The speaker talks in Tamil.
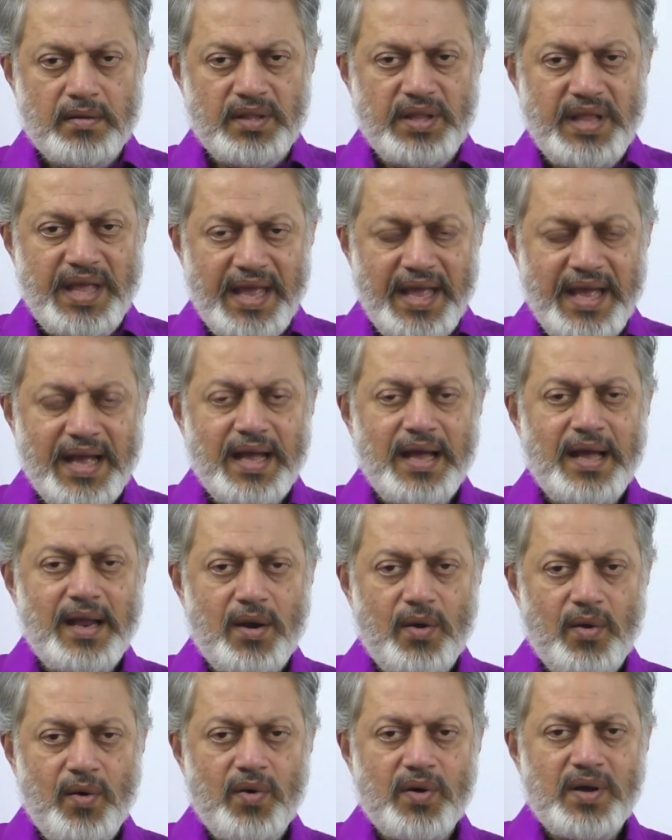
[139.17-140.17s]
தேக
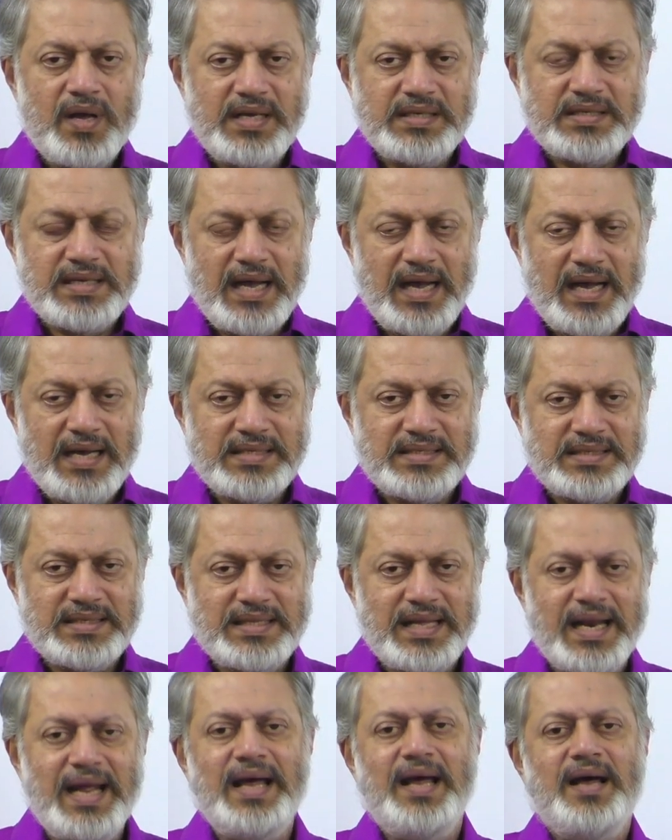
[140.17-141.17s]
லோக
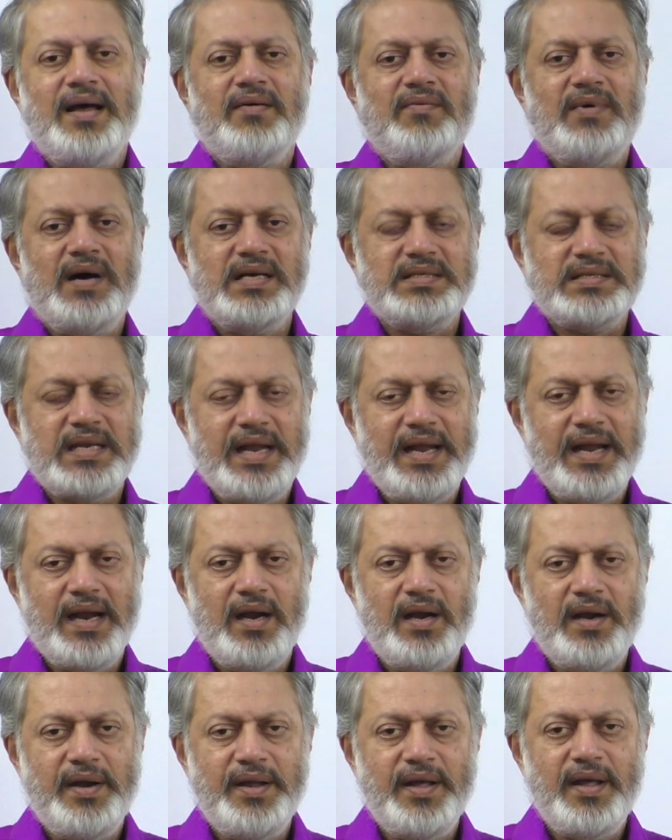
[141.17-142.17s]
சாஸ்திர
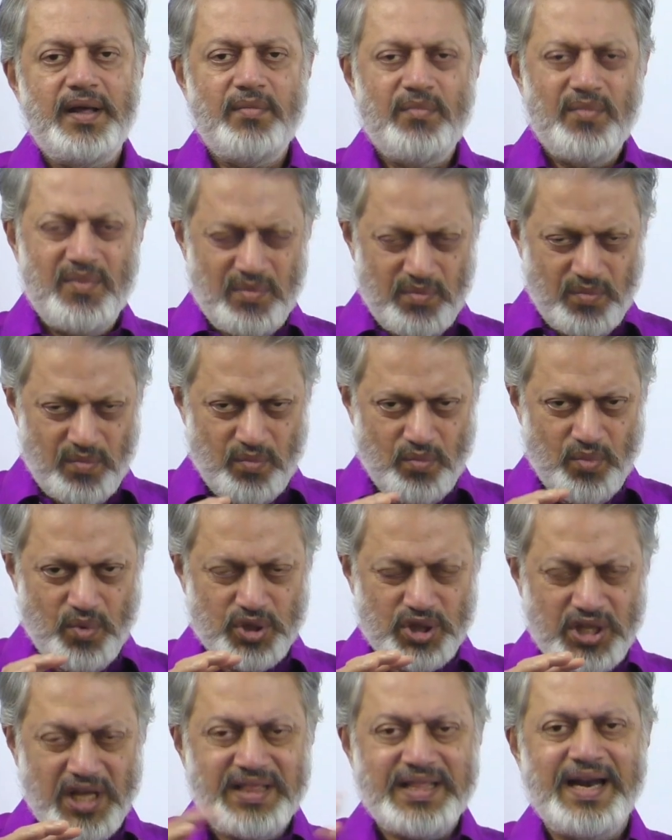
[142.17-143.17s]
வாசனைகள்னு
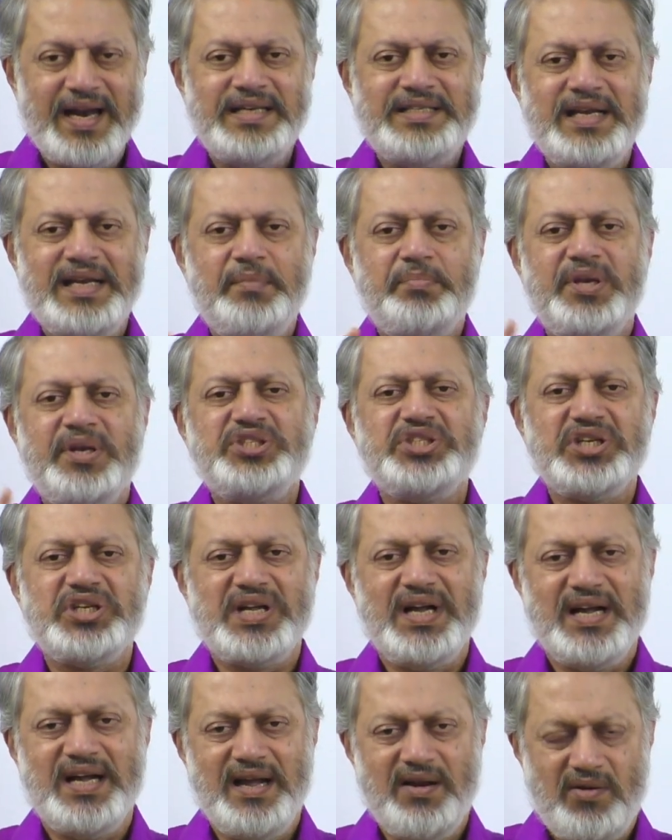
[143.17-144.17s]
மொத்த திரட்சியை
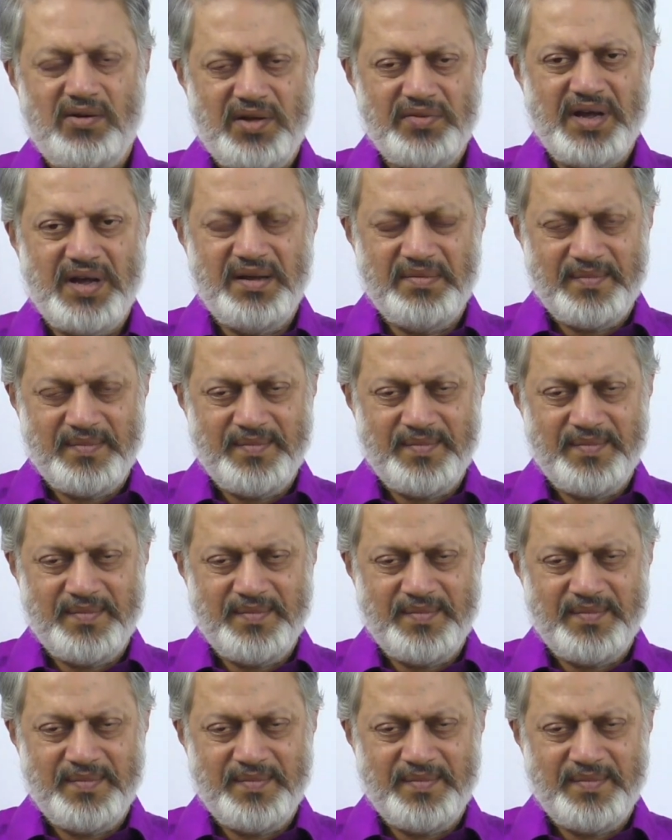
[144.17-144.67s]
பிரிச்சிருக்காங்க அவ்வளவுதான்